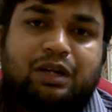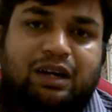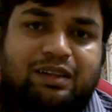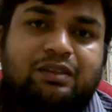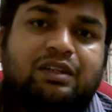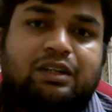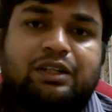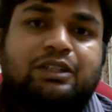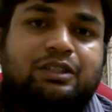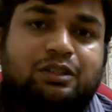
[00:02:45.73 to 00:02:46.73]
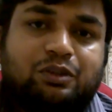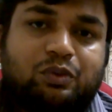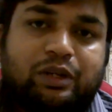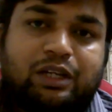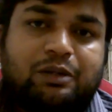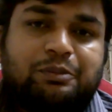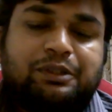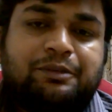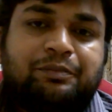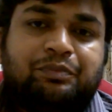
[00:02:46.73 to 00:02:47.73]
ஆயுள் தண்டனையாக குறைக்கலாமே
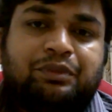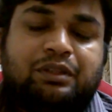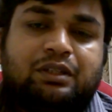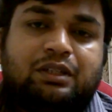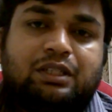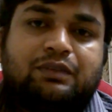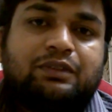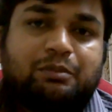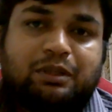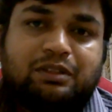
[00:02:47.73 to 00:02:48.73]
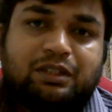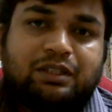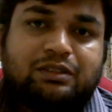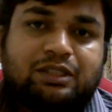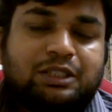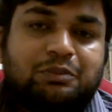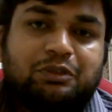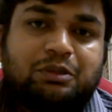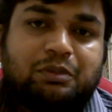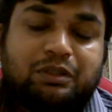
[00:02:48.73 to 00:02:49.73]
இதை வந்து மத்திய அரசாங்கம்
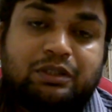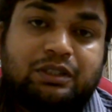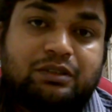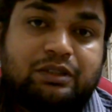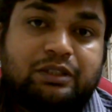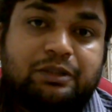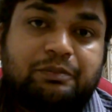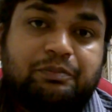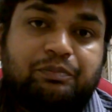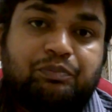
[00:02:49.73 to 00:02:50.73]
வந்து மத்திய அரசாங்கம்